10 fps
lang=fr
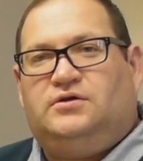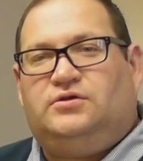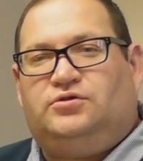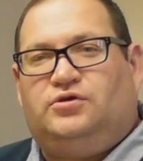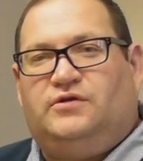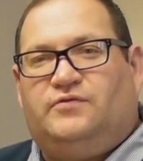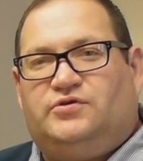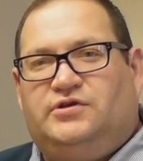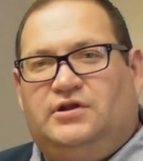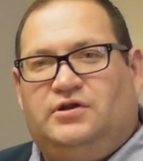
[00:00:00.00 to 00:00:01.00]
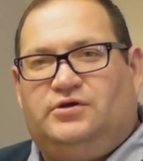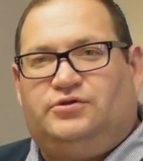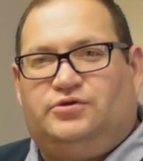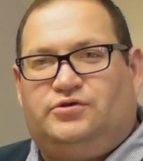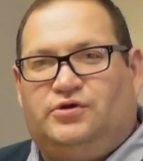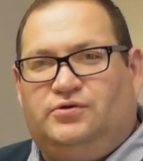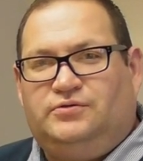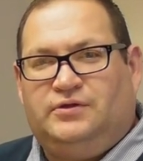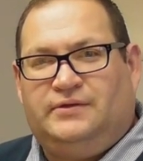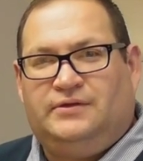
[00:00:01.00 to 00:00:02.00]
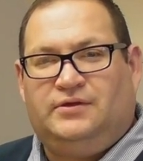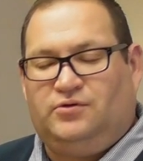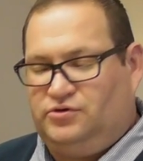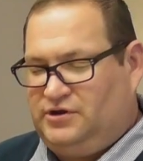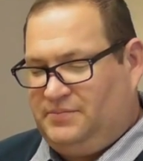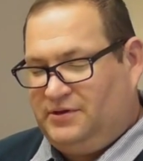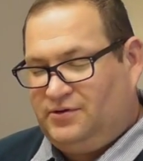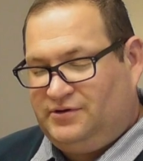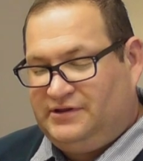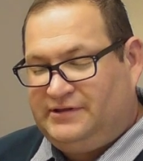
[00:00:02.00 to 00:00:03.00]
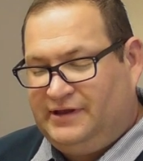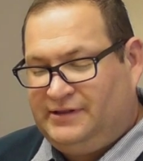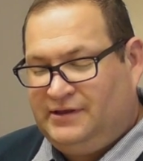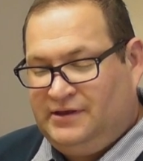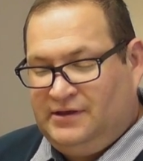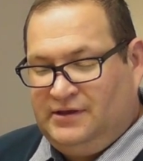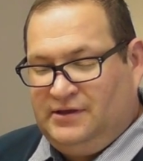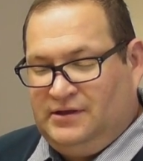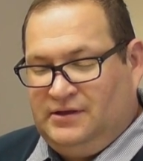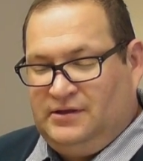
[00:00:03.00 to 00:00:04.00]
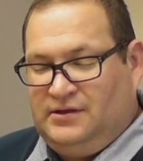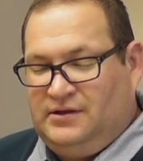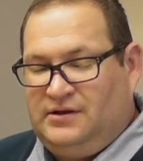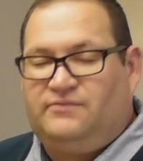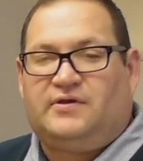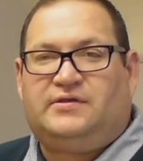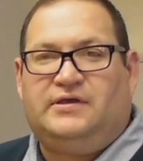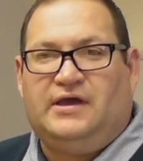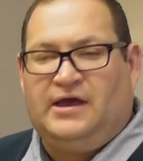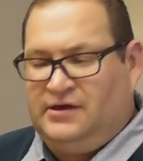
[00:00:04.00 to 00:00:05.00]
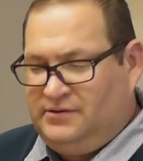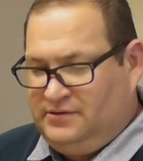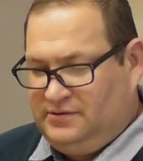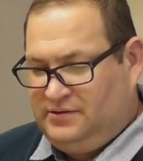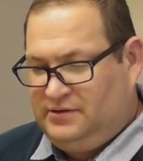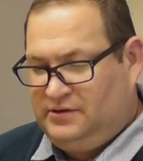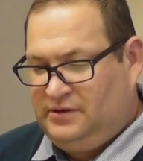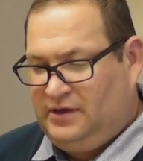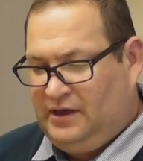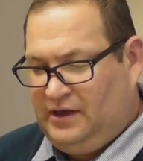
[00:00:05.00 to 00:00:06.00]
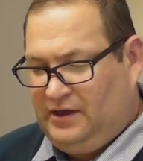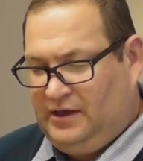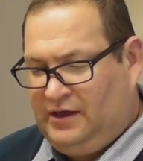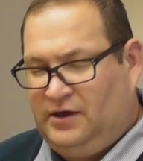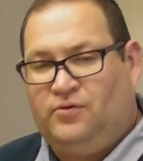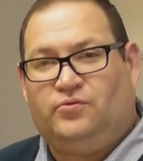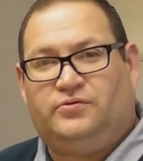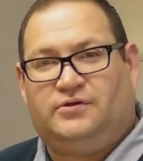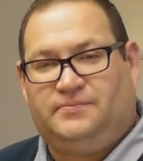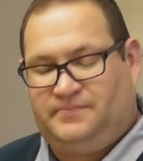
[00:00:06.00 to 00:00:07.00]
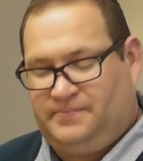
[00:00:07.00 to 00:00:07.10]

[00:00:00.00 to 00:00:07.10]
de l'évangile de Jean, chapitre 17, les versets 1 à 11.